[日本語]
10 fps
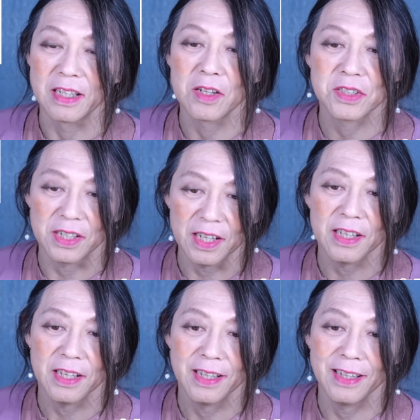額じゃない
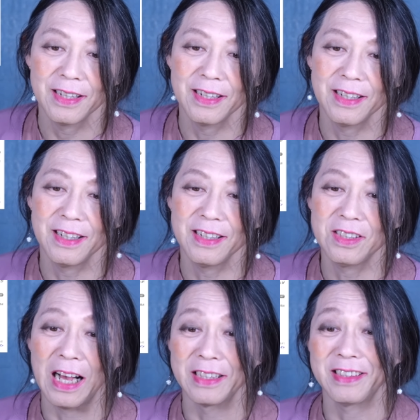
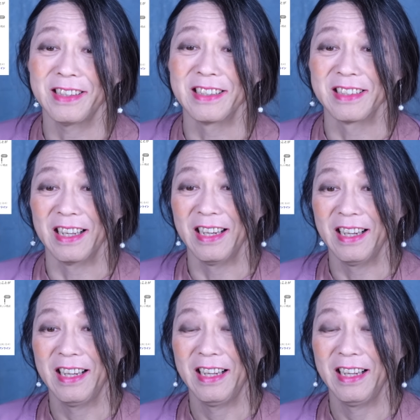だってさ。